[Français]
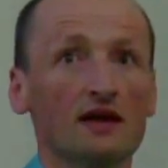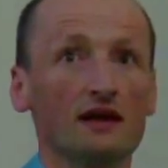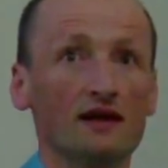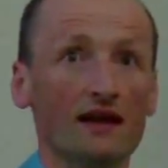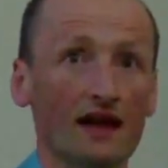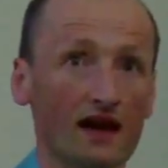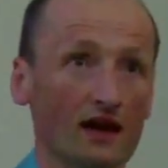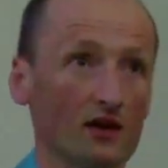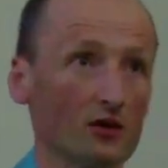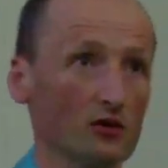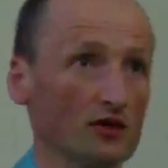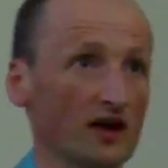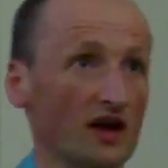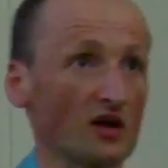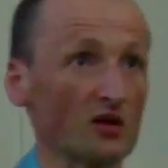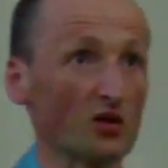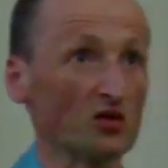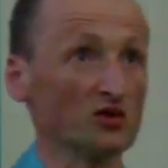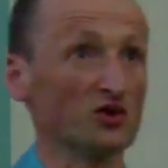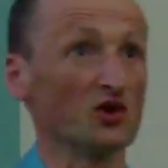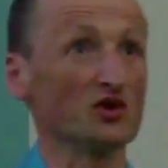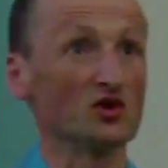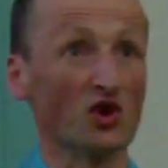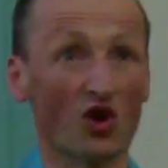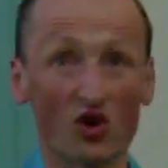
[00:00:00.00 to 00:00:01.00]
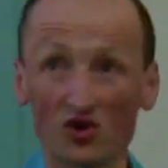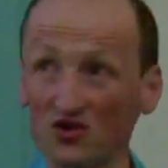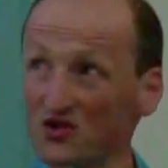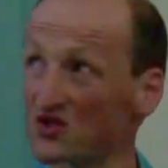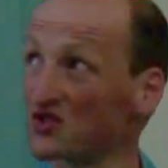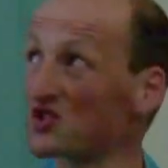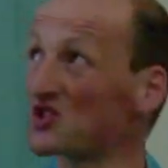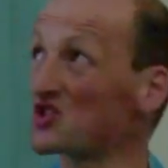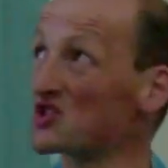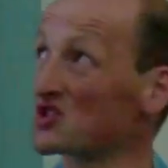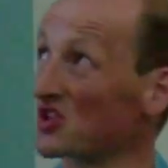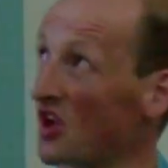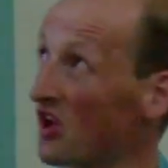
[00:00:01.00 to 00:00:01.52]
là où la
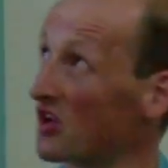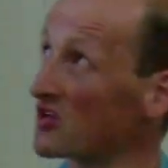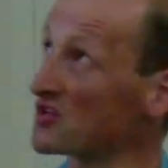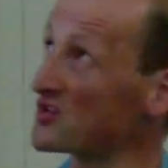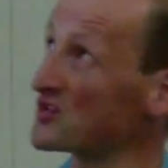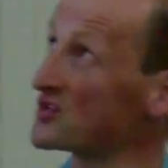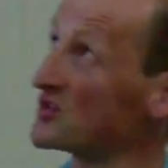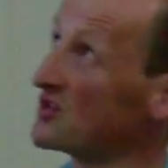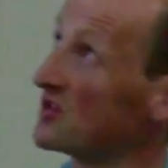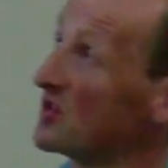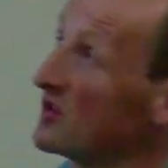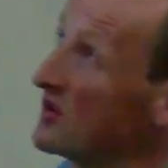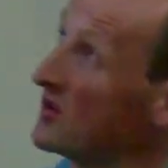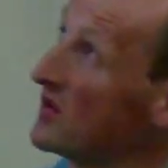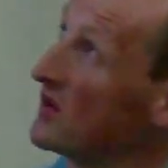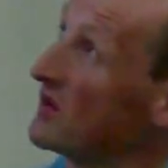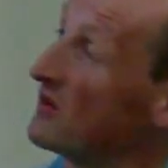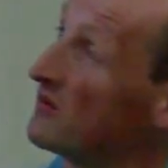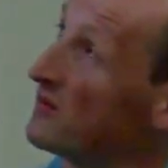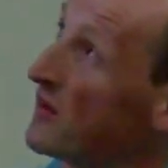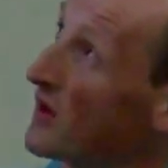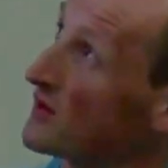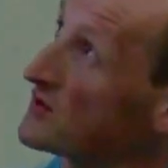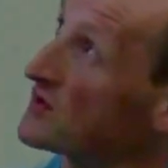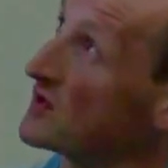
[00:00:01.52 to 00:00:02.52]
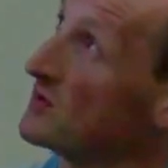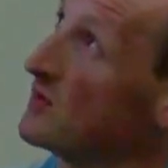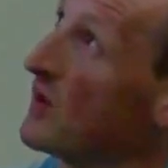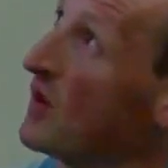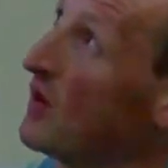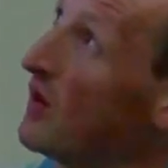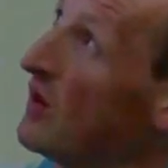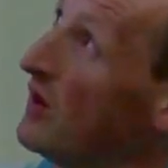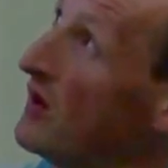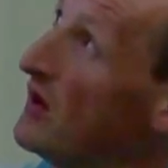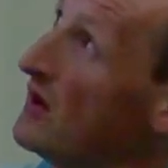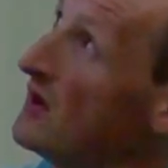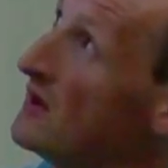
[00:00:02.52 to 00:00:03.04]
conductance change
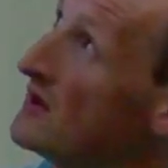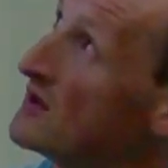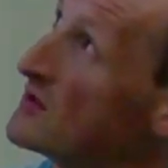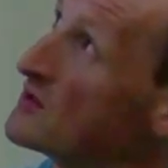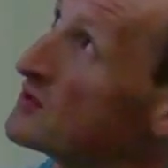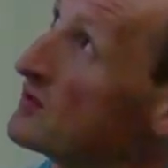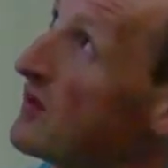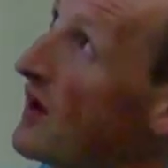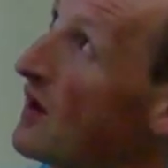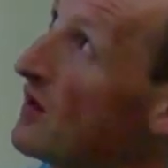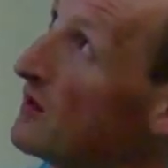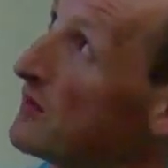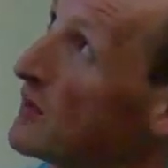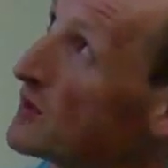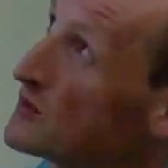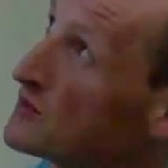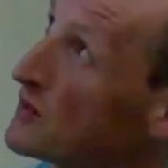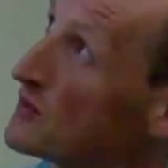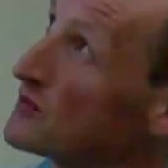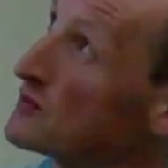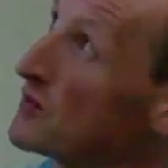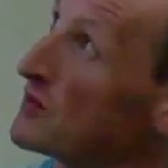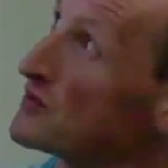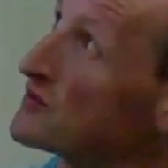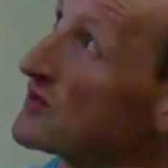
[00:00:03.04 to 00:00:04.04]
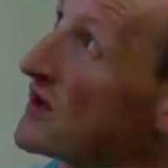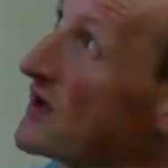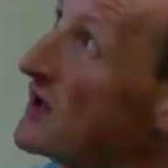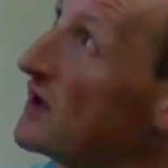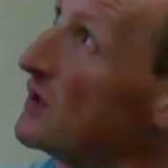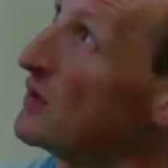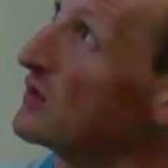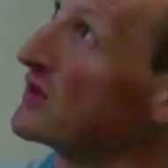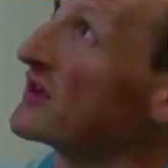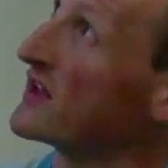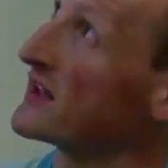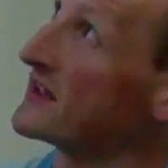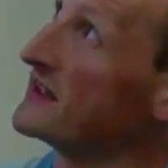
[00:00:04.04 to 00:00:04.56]
fortement, soit en fonction de son strain,
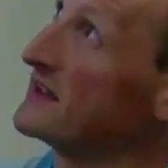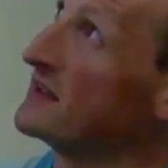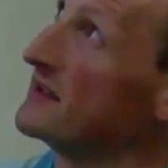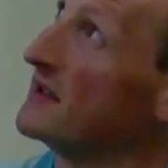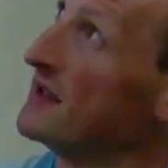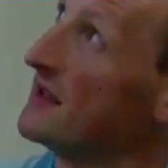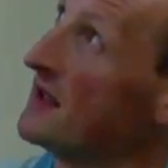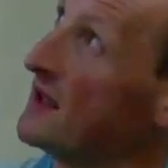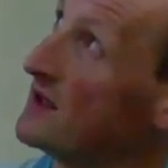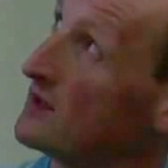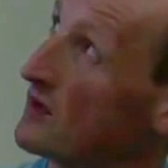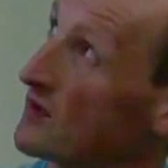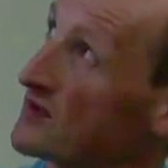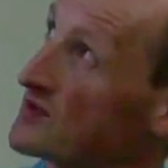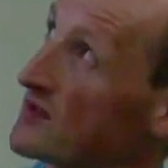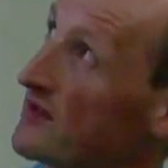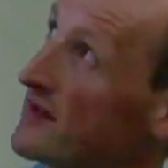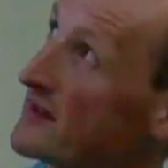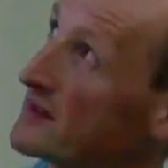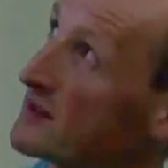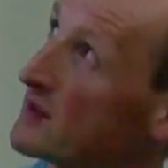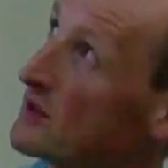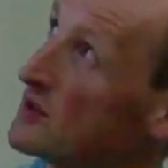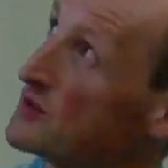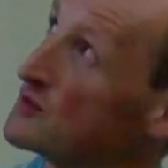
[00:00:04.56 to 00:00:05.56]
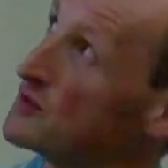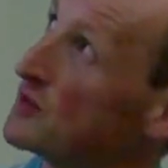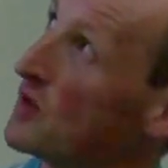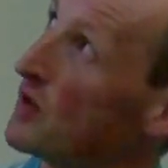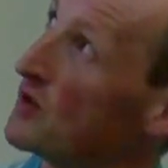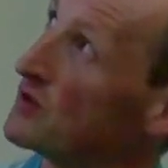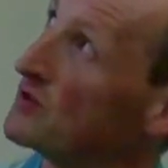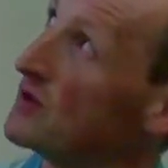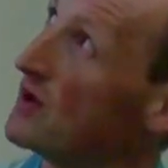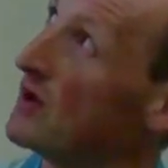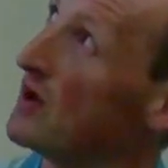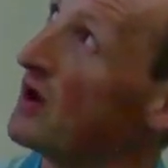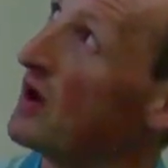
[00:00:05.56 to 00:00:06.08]
en gris. Donc ça va être les
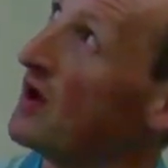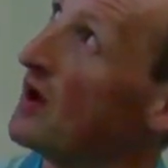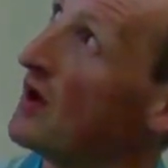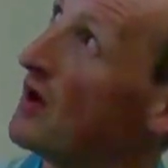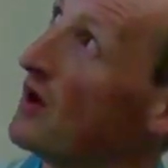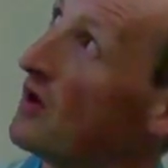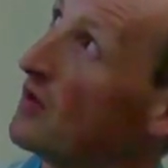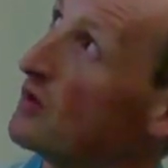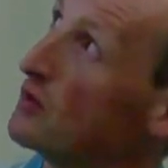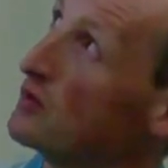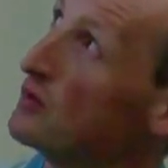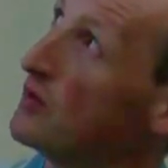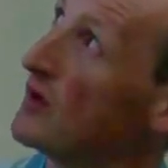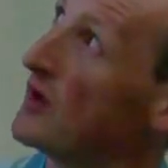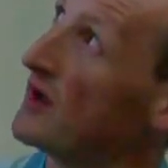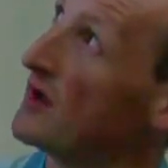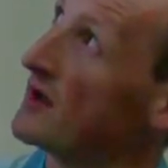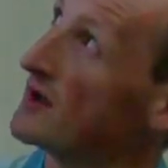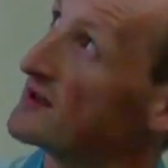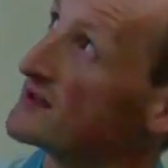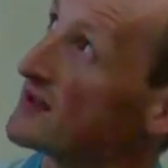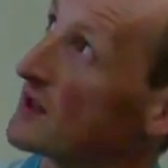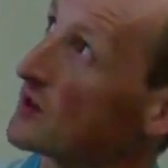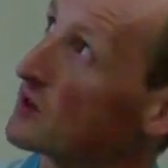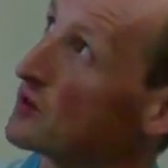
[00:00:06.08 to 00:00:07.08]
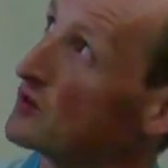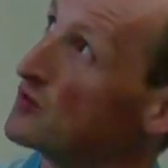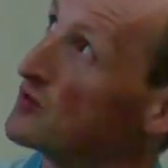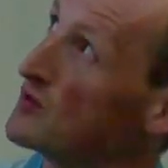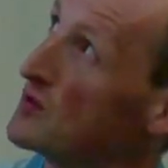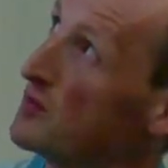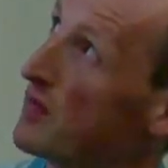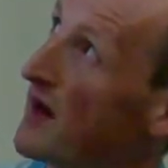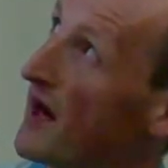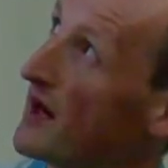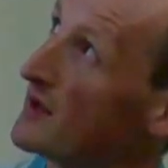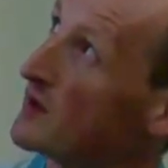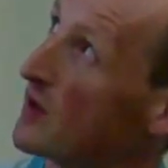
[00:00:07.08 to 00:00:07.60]
zones où euh, ça ne
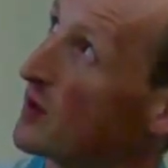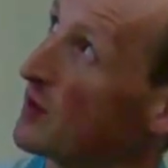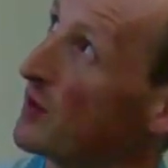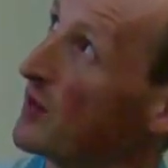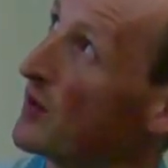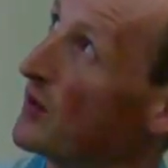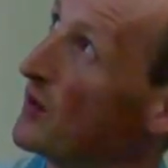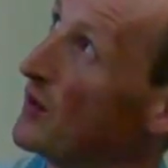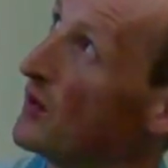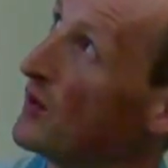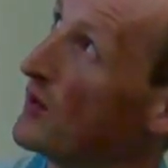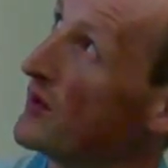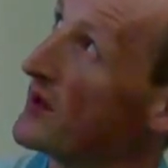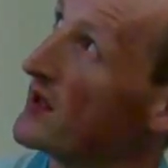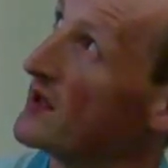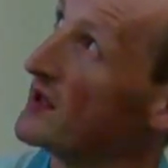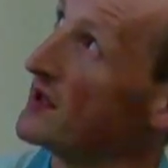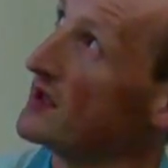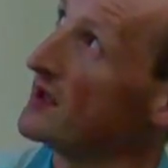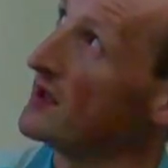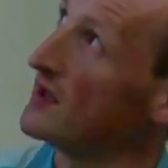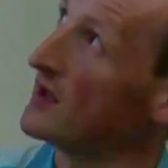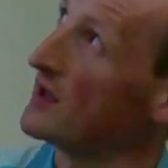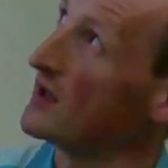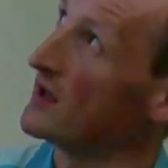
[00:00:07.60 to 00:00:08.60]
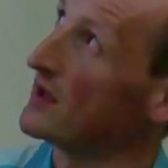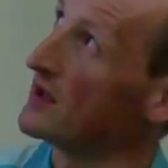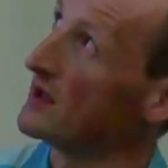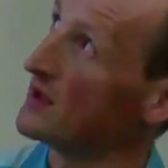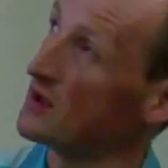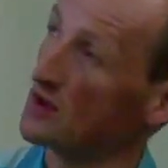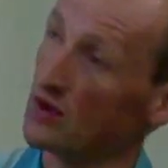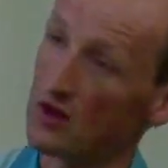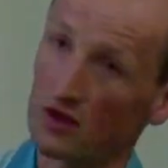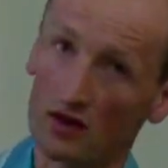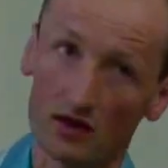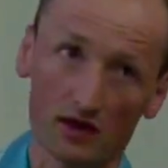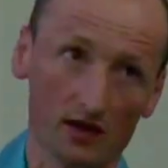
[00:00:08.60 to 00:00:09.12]
conduit pas, donc bleu
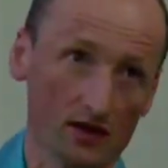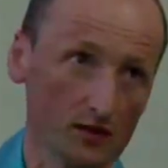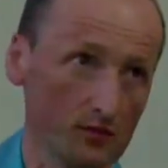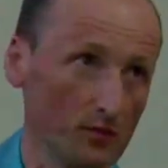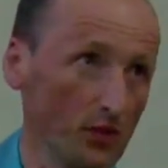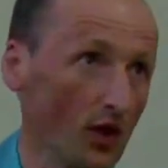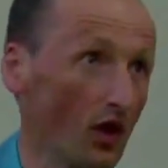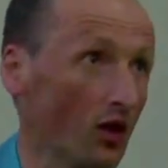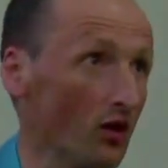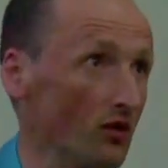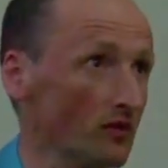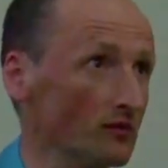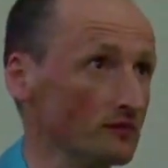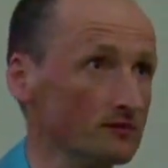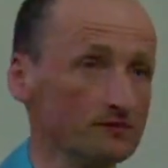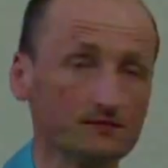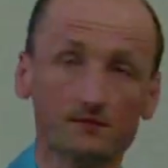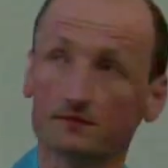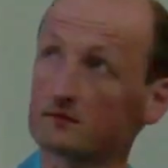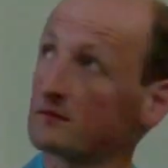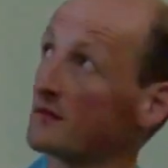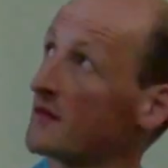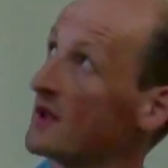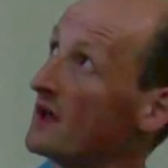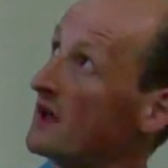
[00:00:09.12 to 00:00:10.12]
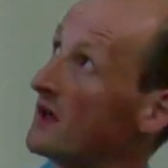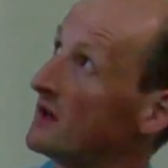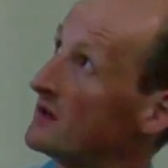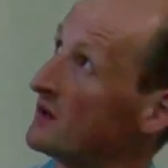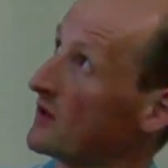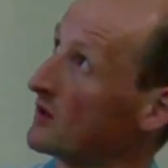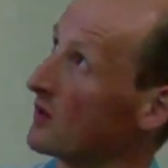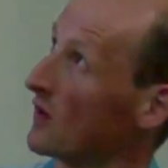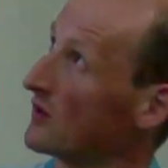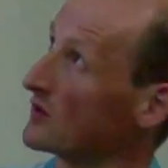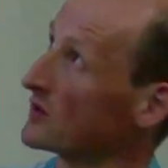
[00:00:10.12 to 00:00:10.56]
et, blanc. Donc